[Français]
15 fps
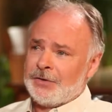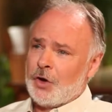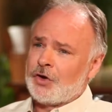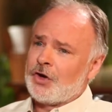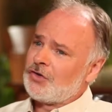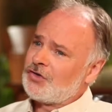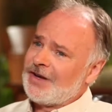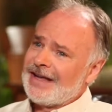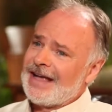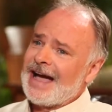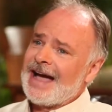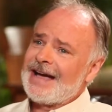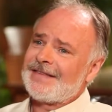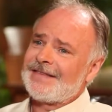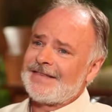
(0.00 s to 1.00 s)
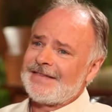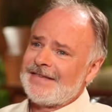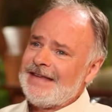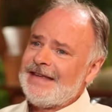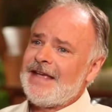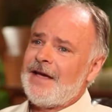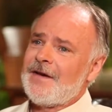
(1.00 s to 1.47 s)
Donc, j'ai
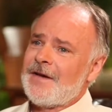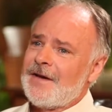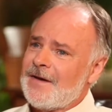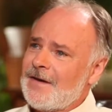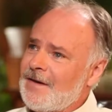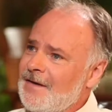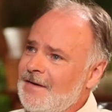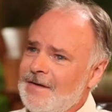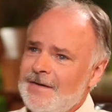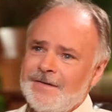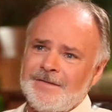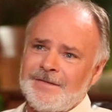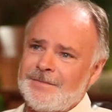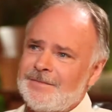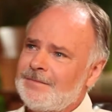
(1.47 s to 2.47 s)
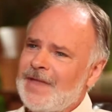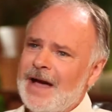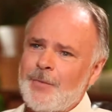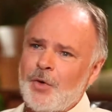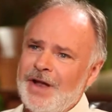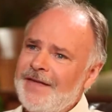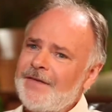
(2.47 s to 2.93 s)
grandi euh,
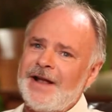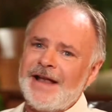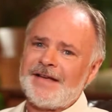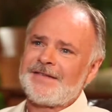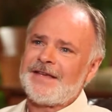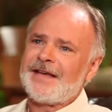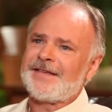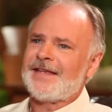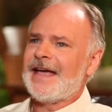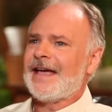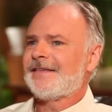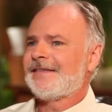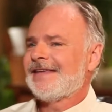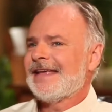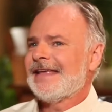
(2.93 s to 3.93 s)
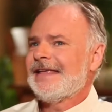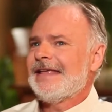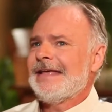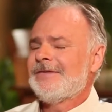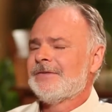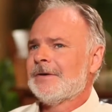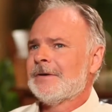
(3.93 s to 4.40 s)
dans mon adolescence et
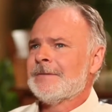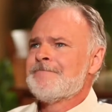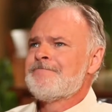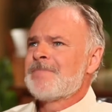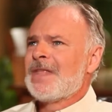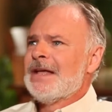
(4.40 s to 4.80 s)
essayé de,